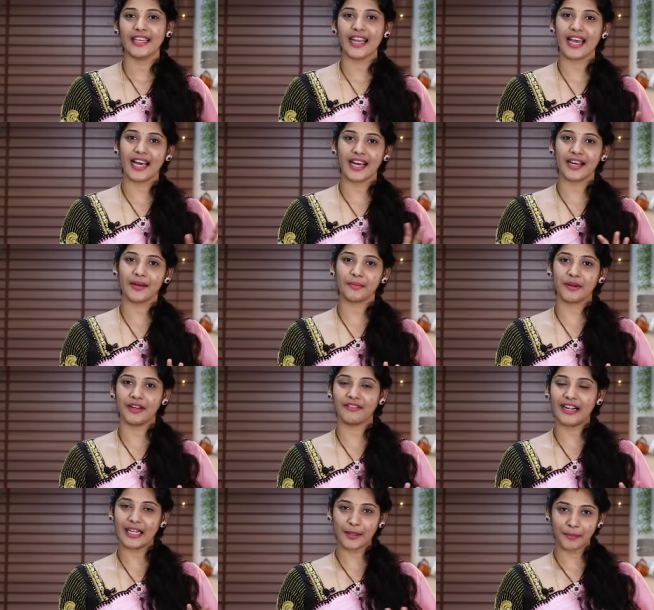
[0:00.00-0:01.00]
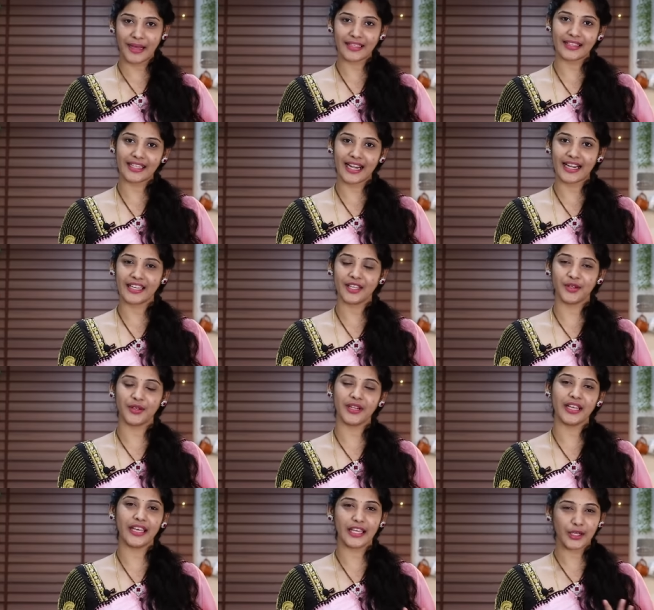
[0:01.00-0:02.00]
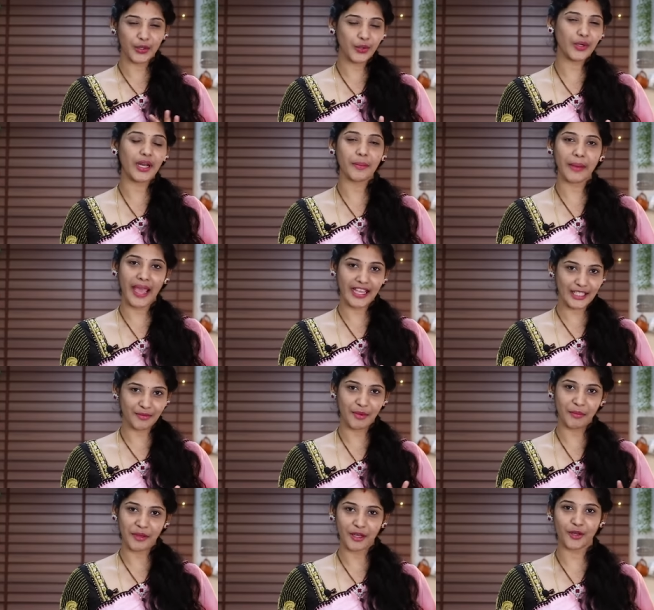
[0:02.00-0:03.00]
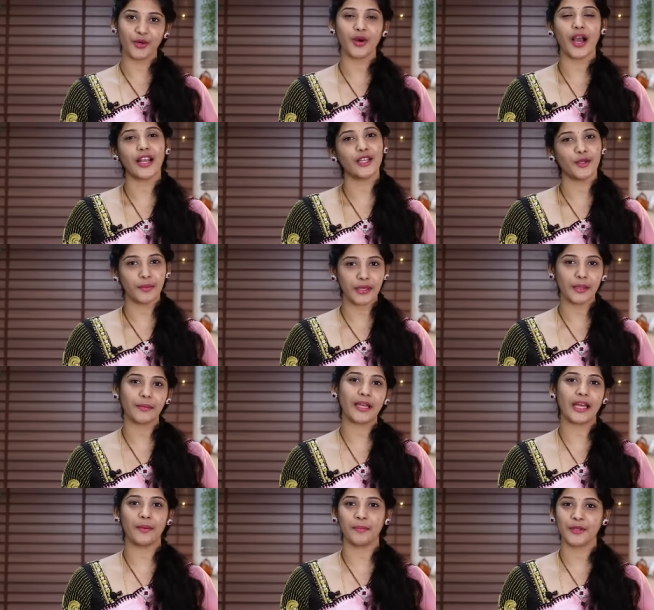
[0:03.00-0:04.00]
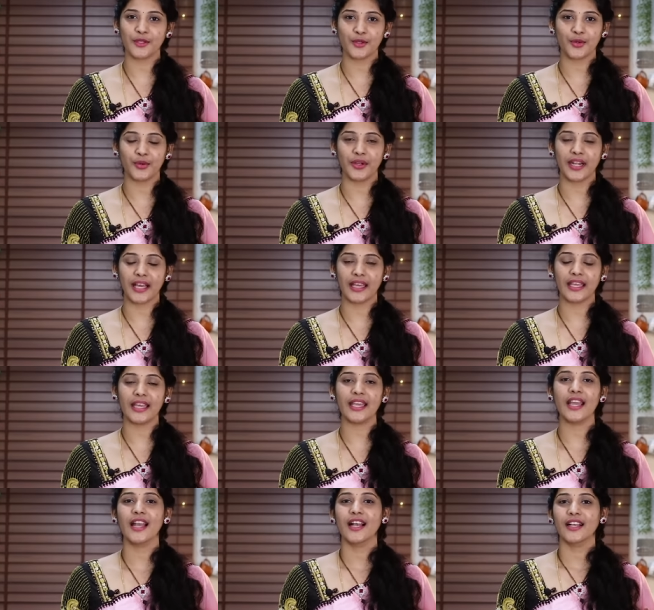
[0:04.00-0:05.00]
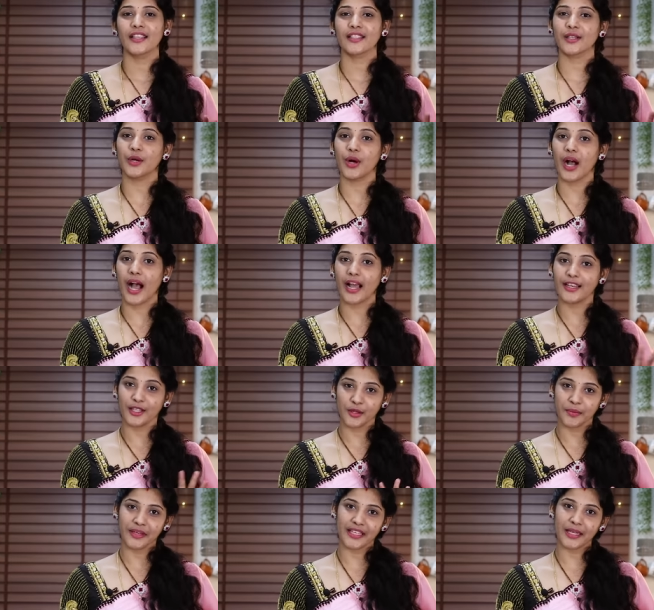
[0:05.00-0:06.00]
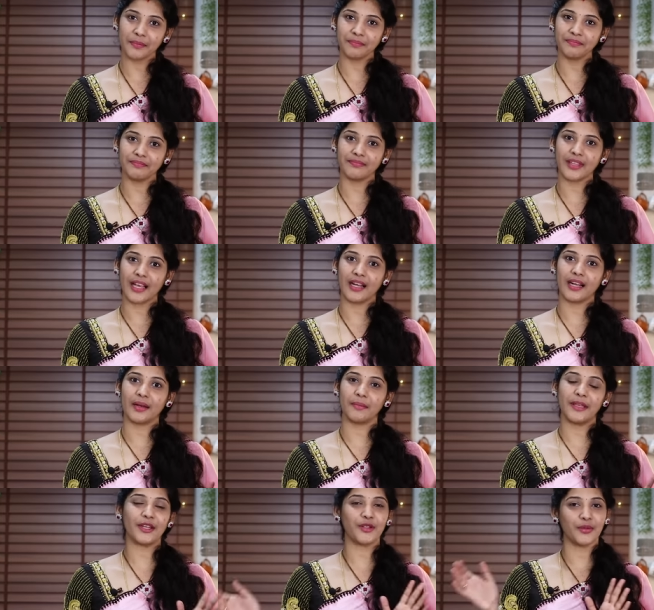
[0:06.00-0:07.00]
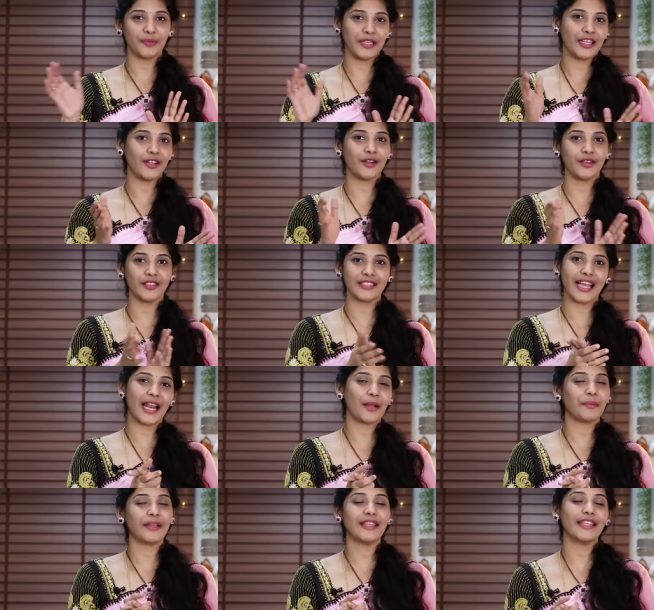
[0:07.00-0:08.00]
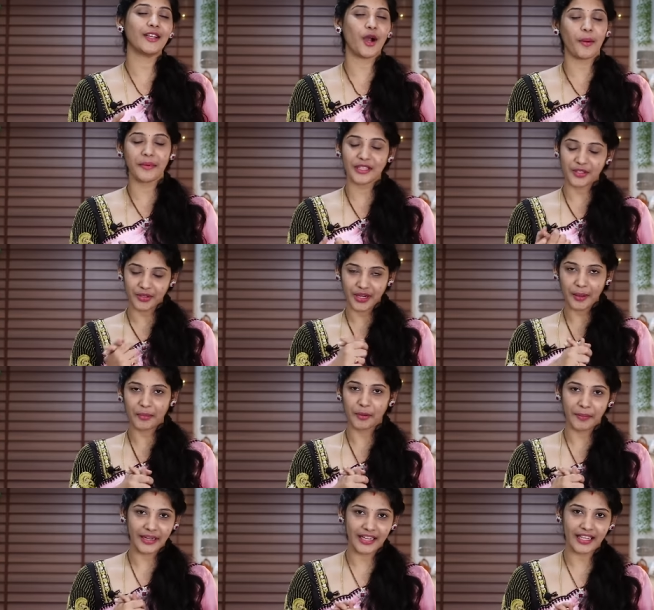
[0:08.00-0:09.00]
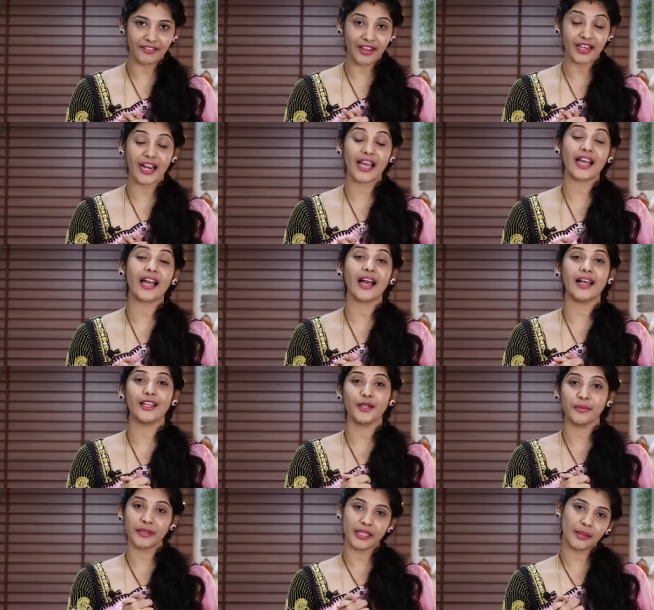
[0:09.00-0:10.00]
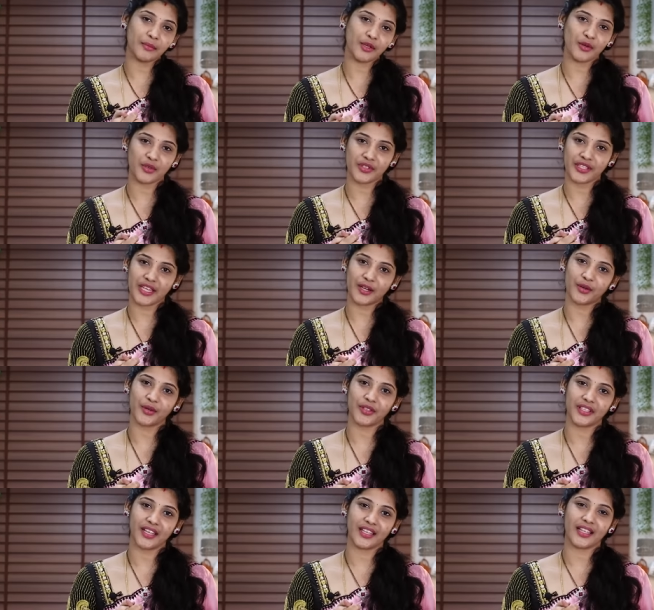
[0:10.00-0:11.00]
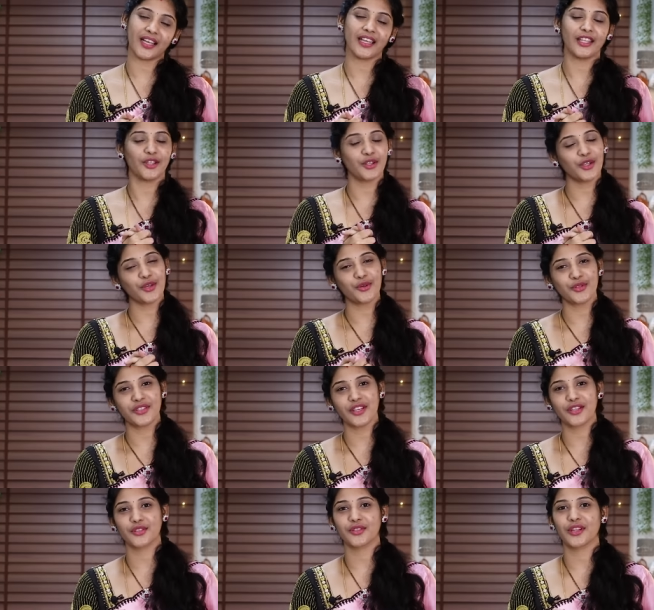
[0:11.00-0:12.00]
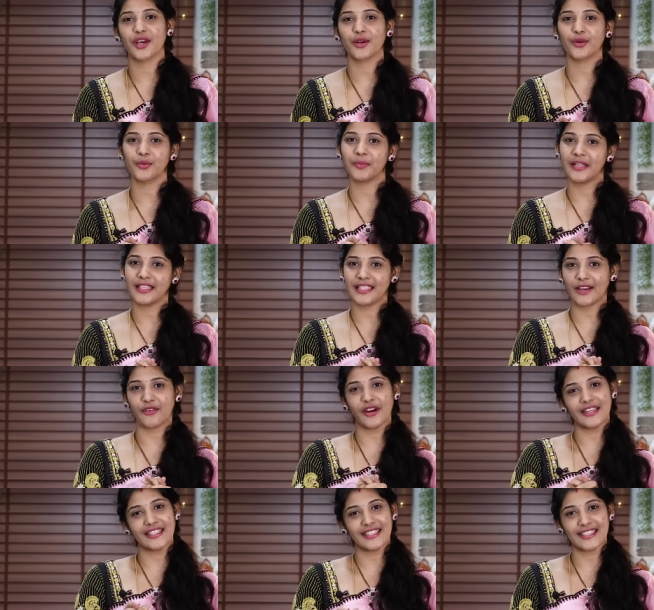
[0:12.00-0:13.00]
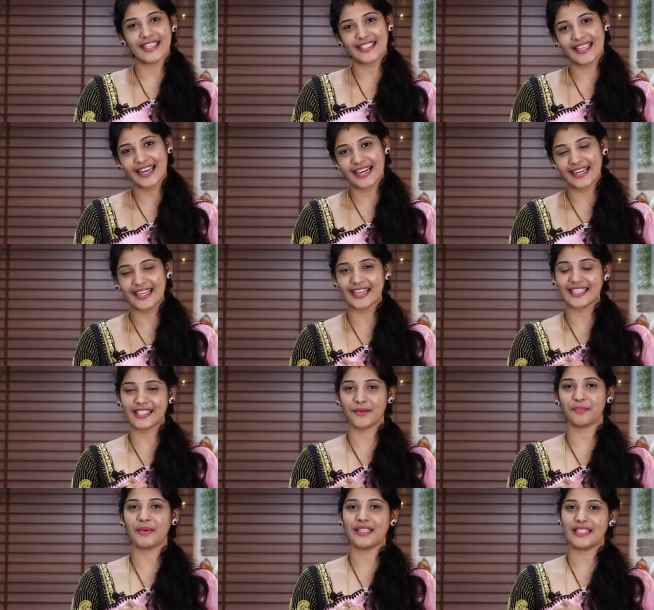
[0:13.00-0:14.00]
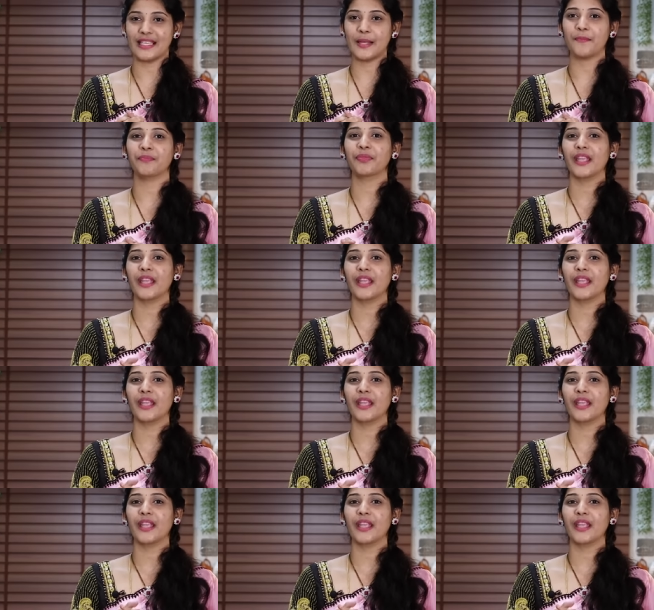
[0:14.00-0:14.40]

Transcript: నా వంట పాత్రలన్నీ కూడా ఎక్కువగా మ్యాక్సిమం మీకు అల్యూమినియం కనిపిస్తూ ఉంటాయి సో అల్యూమినియం మీరు మీలో చాలామంది కామెంట్స్ కూడా అప్పుడు పెట్టేవాళ్ళు అక్క అల్యూమినియం యూజ్ చేయకూడదు కదా ఎందుకు యూజ్ చేస్తున్నారు ప్లీజ్ అవాయిడ్ చేసేసేయండి అని చెప్పేసి